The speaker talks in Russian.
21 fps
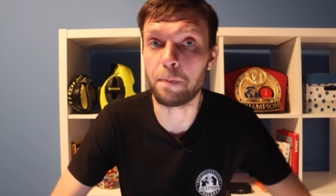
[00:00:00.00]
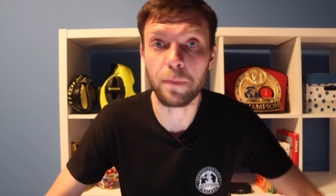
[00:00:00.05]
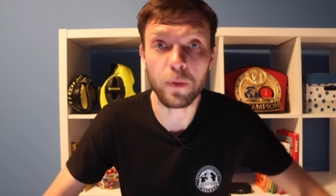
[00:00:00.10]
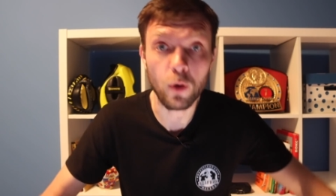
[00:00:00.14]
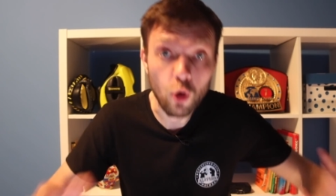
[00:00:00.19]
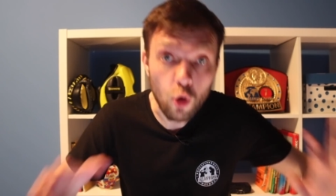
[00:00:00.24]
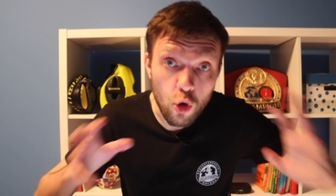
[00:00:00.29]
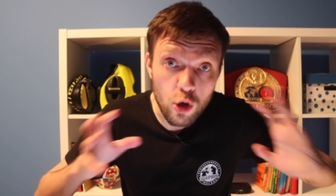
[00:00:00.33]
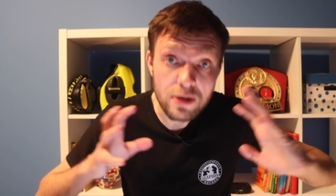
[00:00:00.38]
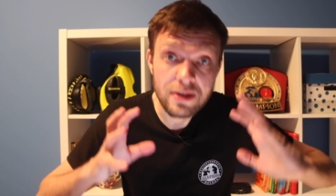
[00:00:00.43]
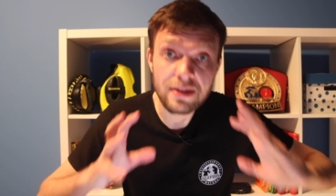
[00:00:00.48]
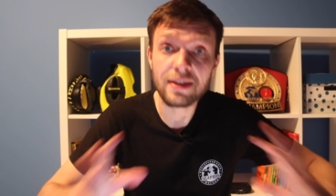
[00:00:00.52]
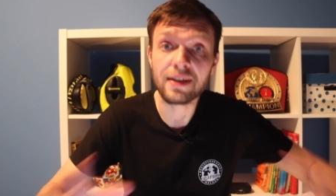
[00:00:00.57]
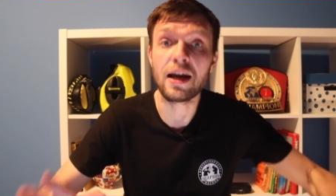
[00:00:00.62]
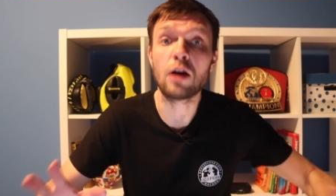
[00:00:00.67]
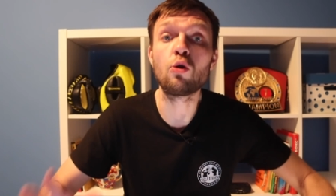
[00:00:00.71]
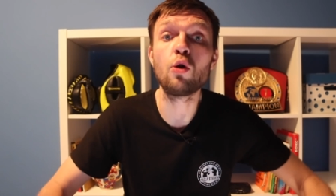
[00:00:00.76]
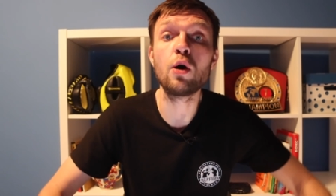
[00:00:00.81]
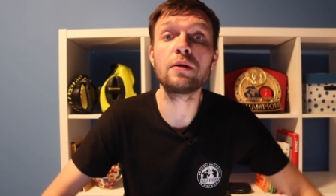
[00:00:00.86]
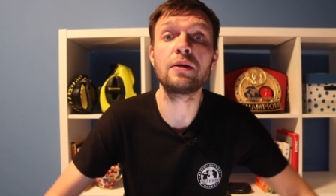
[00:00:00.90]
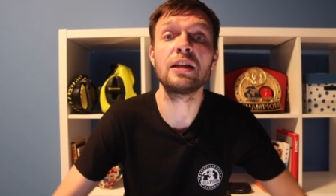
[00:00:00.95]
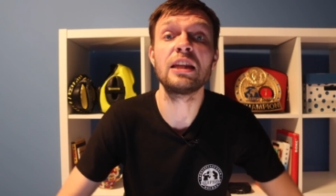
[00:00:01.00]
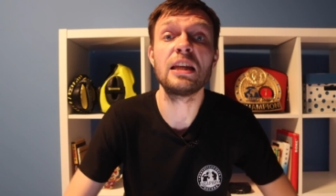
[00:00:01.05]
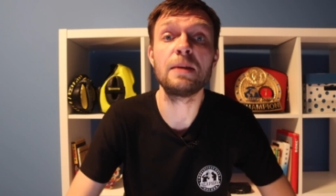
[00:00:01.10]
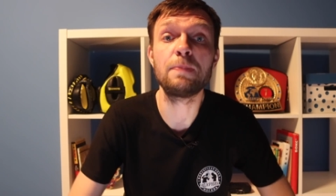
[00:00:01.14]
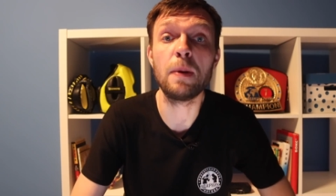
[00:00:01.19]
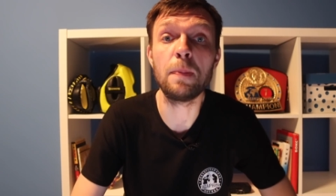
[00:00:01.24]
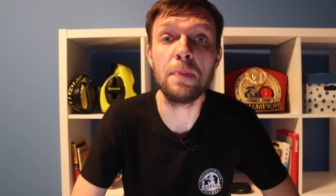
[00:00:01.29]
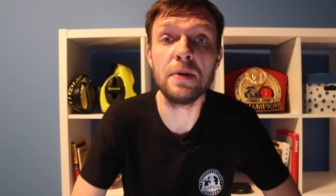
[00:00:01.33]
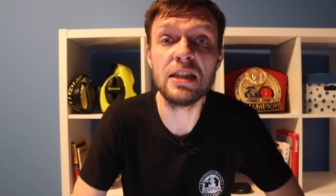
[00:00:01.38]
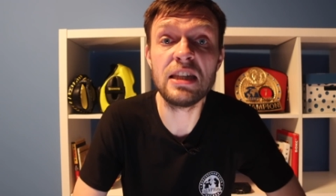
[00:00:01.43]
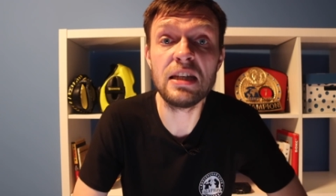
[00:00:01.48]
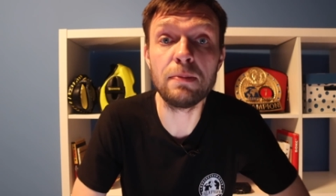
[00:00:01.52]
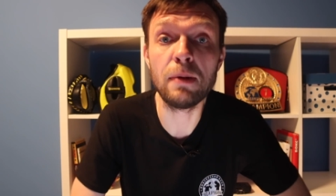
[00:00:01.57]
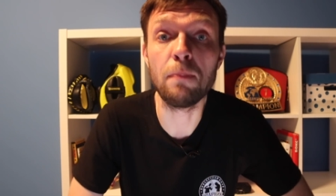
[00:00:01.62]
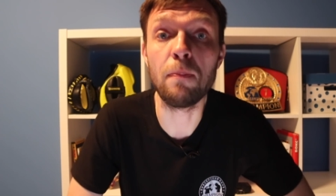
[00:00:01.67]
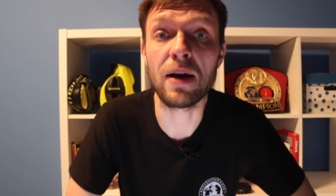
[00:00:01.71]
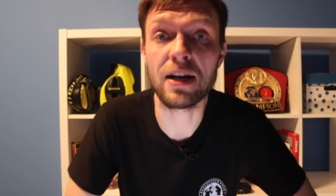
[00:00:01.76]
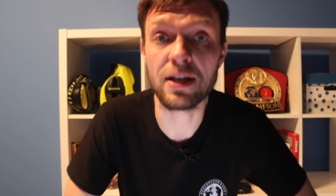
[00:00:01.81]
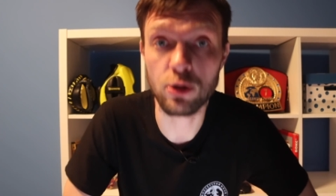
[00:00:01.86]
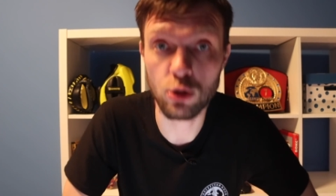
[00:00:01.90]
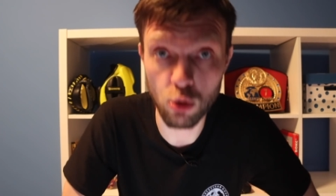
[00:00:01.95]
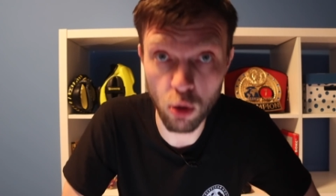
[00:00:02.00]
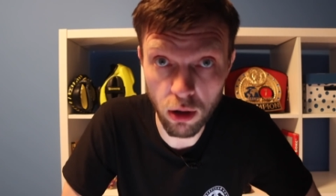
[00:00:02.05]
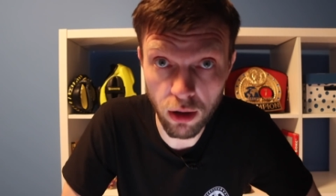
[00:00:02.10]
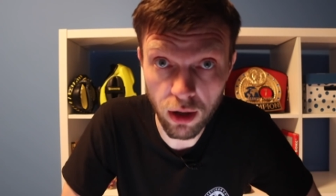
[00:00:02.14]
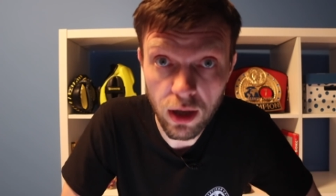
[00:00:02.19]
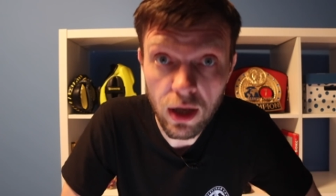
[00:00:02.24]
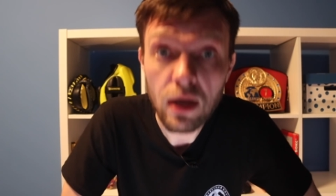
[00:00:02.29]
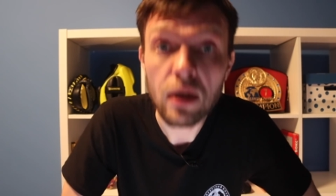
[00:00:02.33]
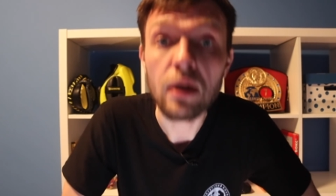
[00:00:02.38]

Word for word: просто какой-то непобедимый боксер.